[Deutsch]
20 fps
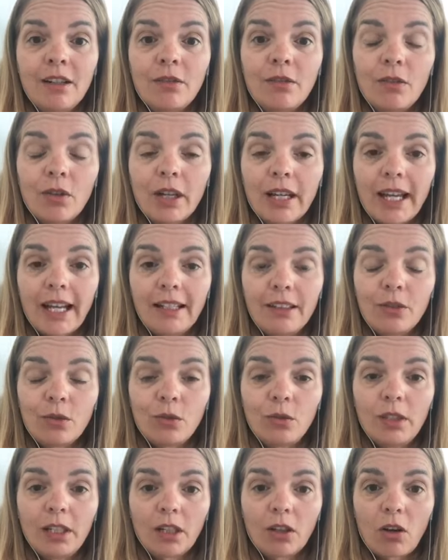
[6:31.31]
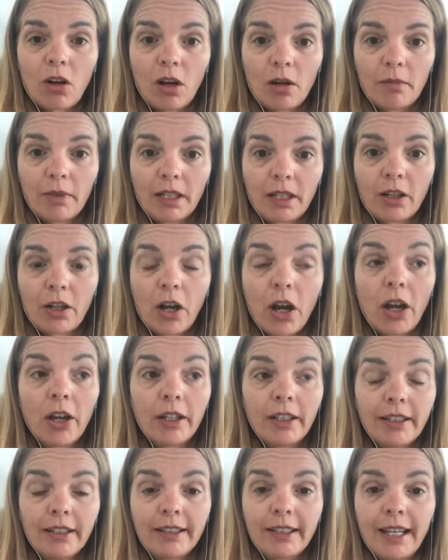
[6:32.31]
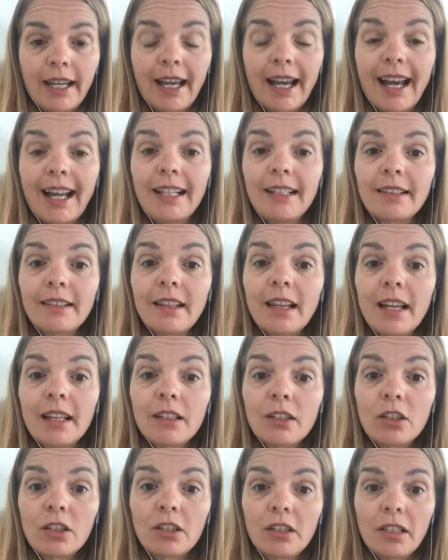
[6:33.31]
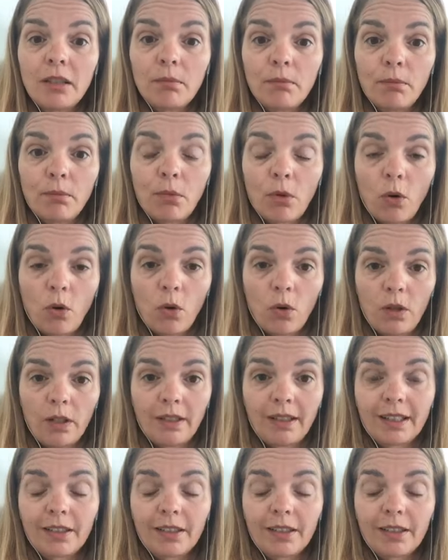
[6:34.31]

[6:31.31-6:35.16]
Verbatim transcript: wo Geld zu dir kommen könnte als Symbol,